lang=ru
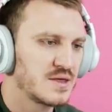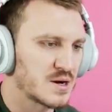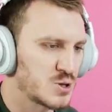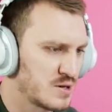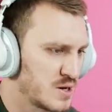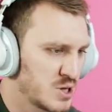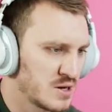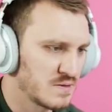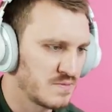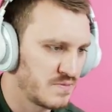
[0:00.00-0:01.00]
Так, что-то
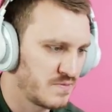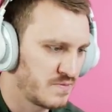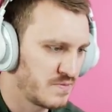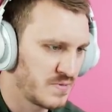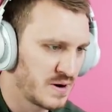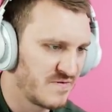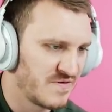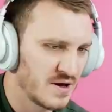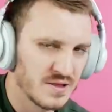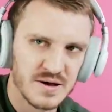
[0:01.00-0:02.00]
вообще прям
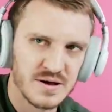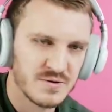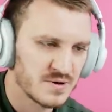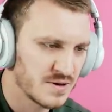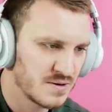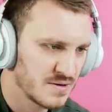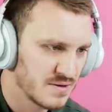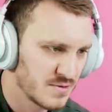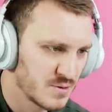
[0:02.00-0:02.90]
фейл, да, какой-то?